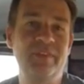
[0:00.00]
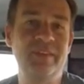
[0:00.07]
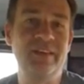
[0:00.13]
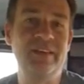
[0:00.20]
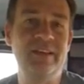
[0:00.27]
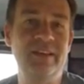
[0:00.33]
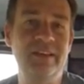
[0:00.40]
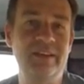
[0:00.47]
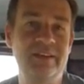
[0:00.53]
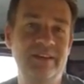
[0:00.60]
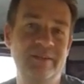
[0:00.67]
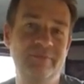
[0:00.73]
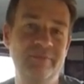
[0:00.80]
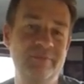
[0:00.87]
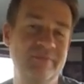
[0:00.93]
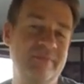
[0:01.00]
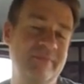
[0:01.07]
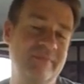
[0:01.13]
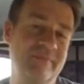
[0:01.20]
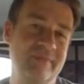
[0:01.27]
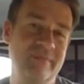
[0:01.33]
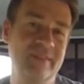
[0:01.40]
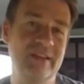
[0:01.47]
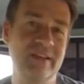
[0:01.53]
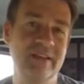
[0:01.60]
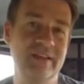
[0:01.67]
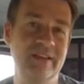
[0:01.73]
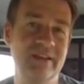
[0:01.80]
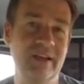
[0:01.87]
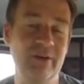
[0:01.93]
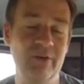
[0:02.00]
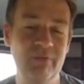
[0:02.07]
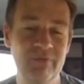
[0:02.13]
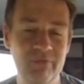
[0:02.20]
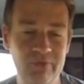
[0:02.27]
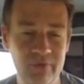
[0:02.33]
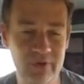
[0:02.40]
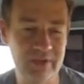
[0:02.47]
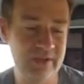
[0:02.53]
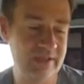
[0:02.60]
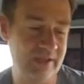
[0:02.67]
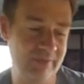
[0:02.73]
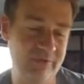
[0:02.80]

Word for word: die ähm, ich auch wirklich